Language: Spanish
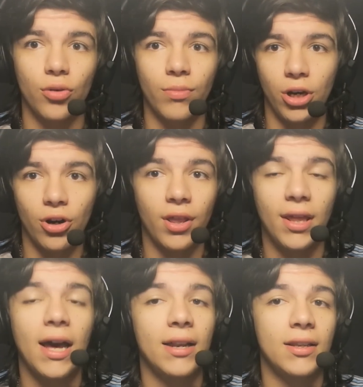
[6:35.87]
ni un menor de
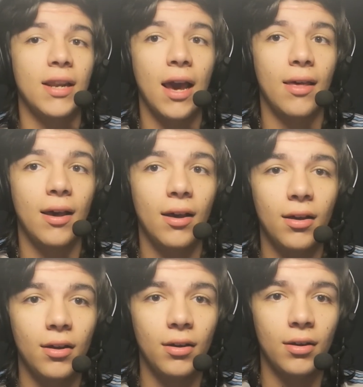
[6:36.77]
edad, ni nada.
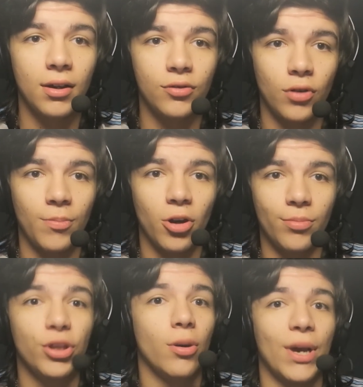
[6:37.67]
Es un amigo
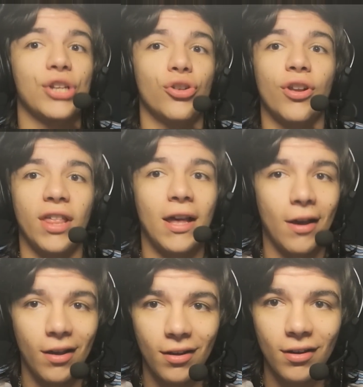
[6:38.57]
mío mayor de
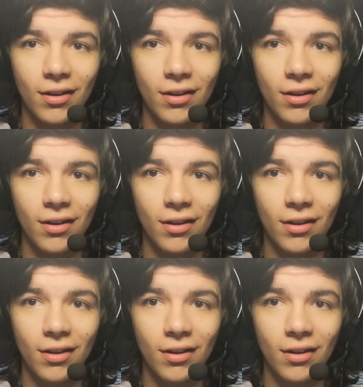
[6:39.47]
edad.